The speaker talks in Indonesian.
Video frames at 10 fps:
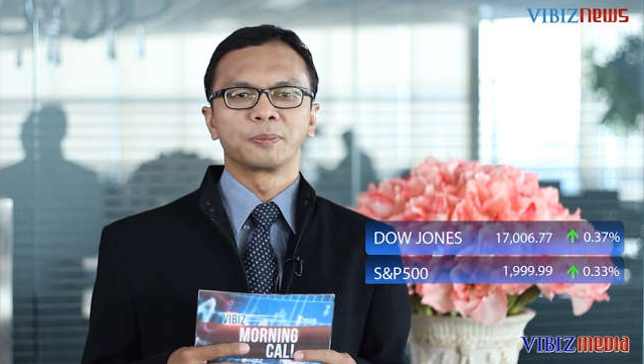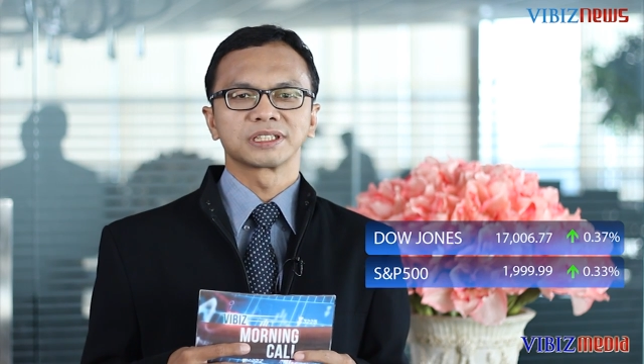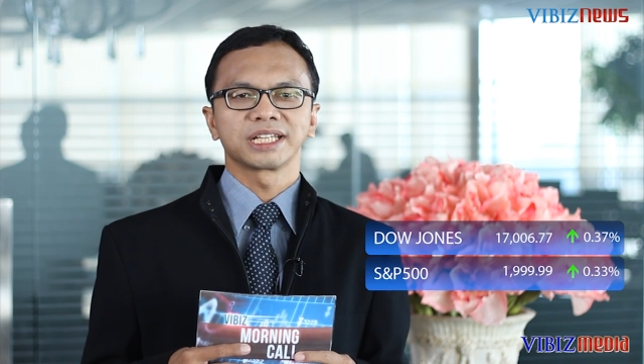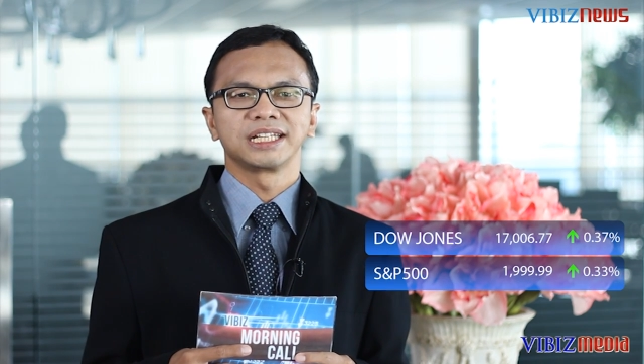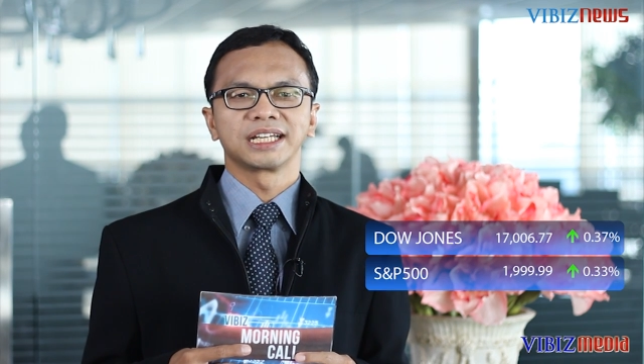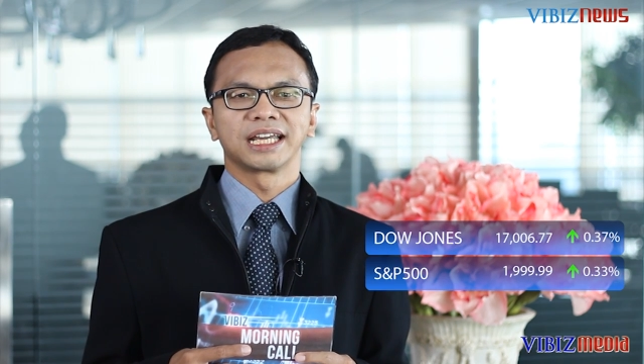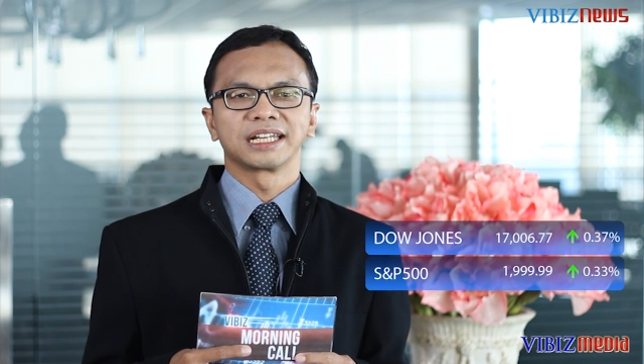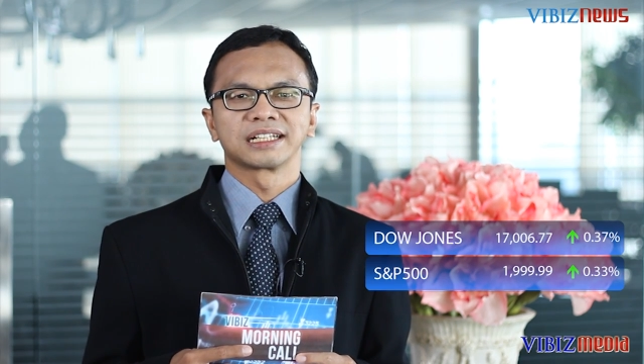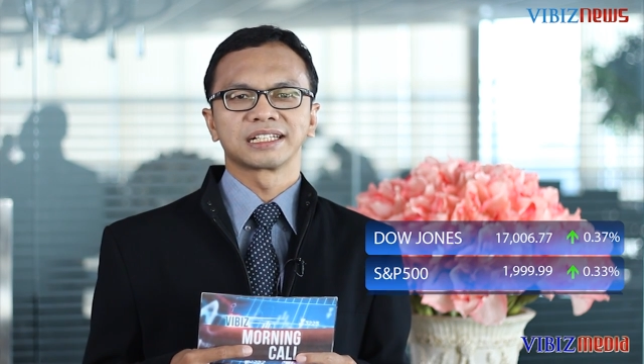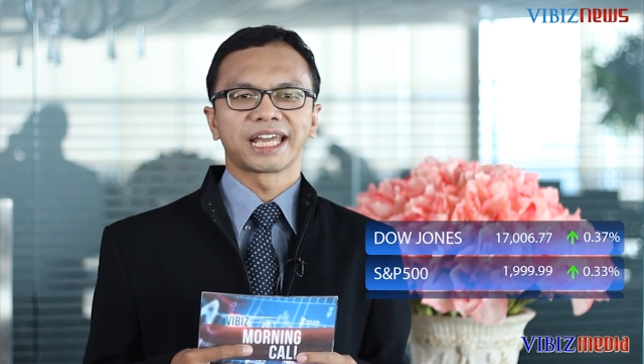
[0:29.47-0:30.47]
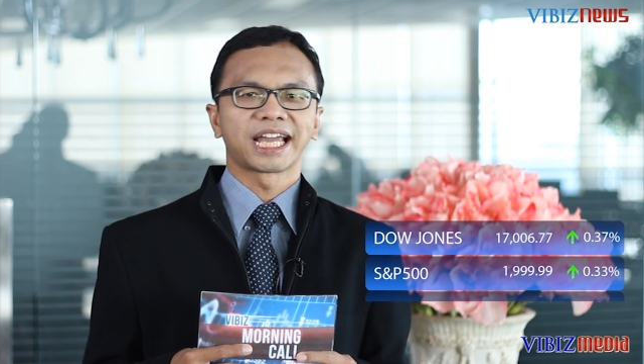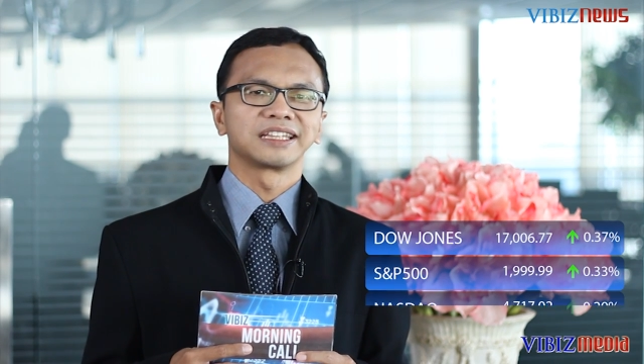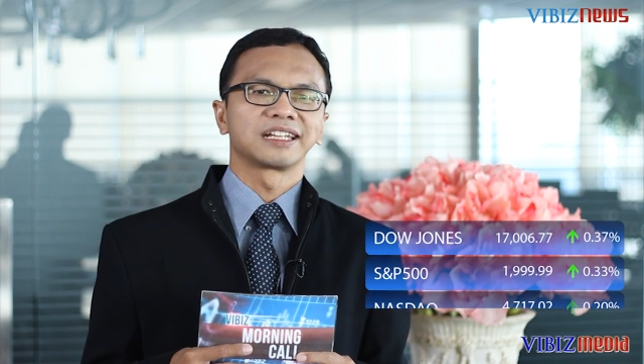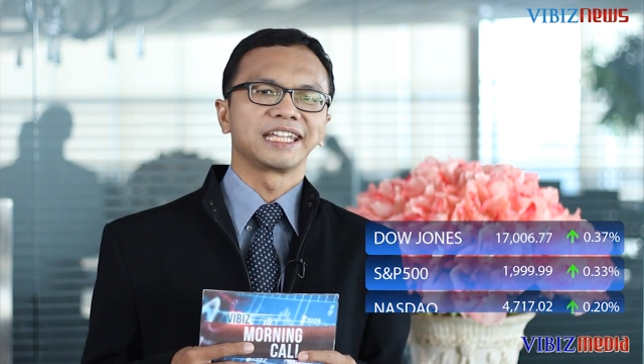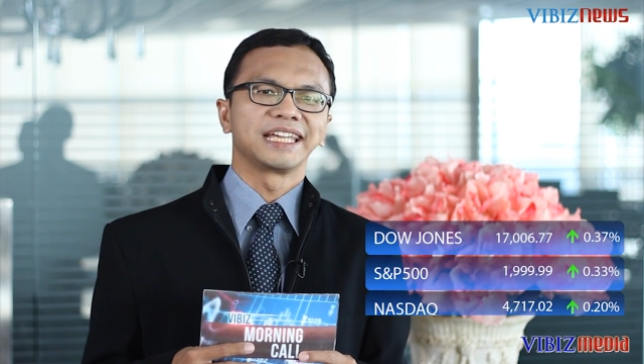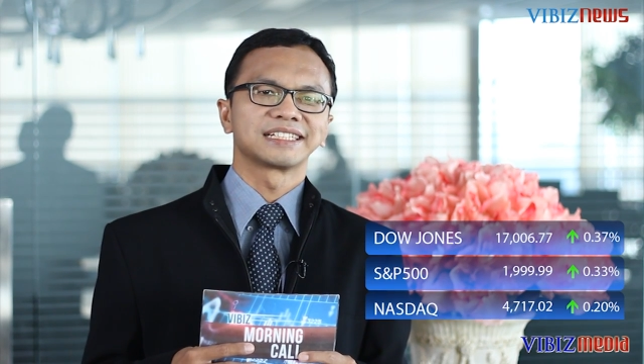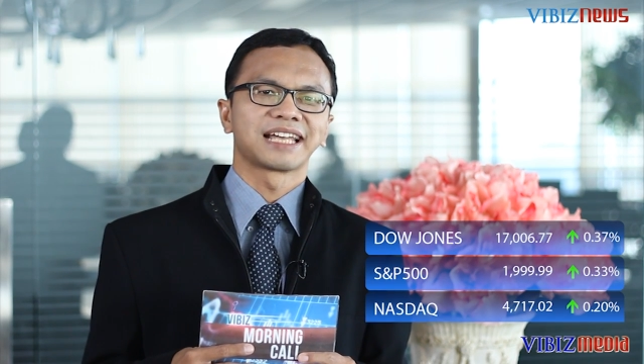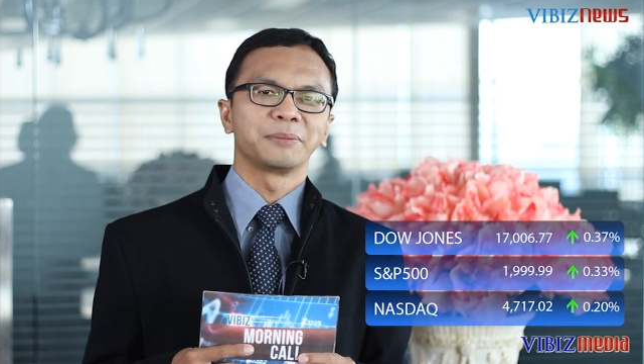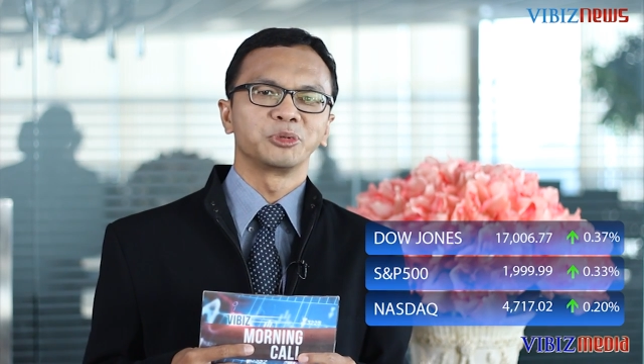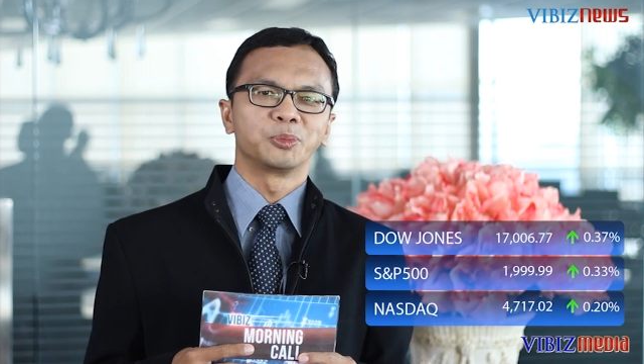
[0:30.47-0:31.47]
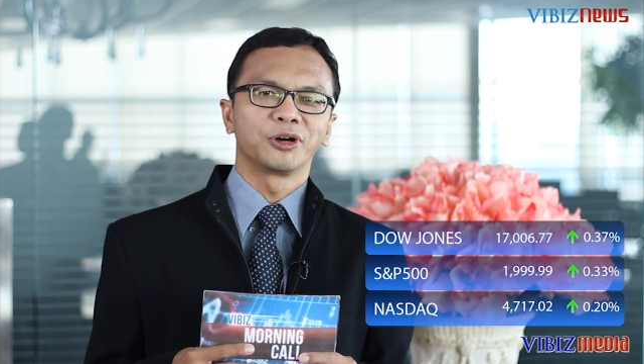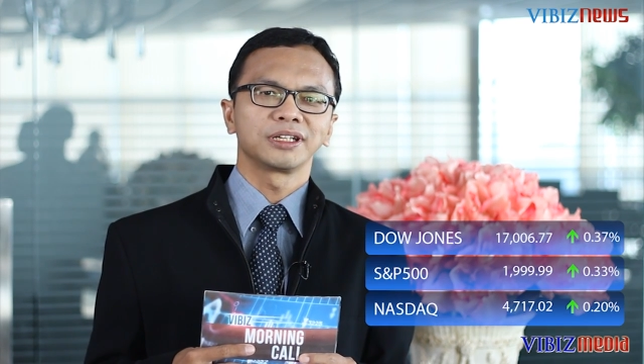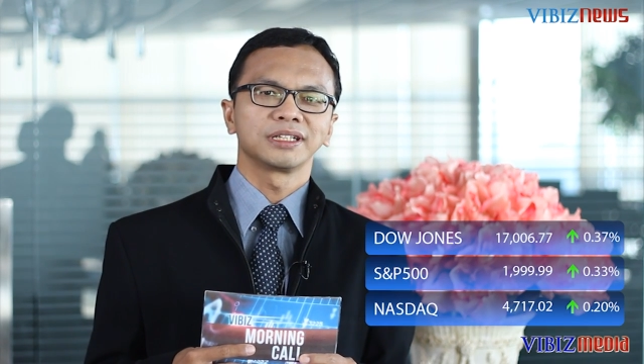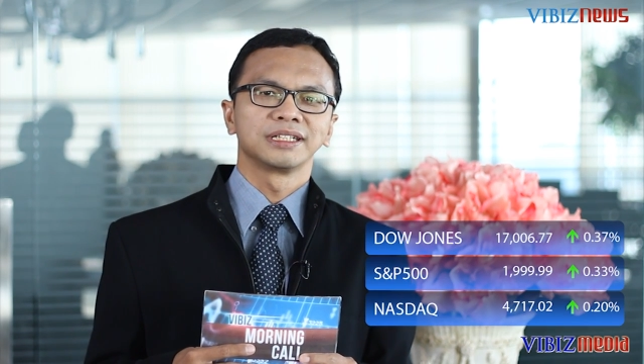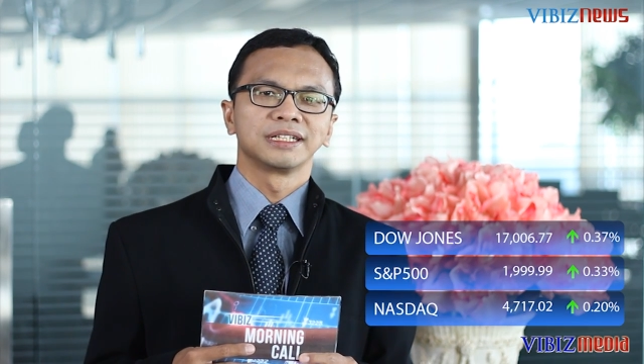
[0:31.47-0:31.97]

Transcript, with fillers: persen dengan kenaikan tertinggi saham DuPont.